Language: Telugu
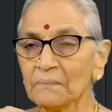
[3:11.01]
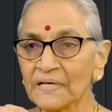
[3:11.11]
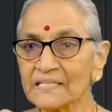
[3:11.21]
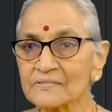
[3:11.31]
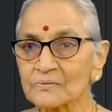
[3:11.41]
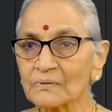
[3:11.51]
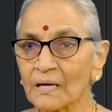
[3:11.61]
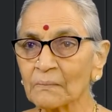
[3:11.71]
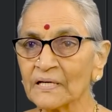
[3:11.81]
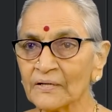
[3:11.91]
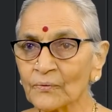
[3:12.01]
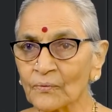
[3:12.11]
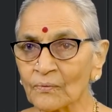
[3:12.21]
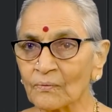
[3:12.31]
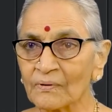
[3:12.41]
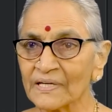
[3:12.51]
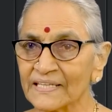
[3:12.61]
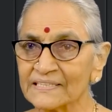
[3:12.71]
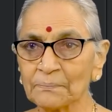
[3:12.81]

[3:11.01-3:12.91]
మీకు ఇస్తున్నామండి కొనుక్కోండి అని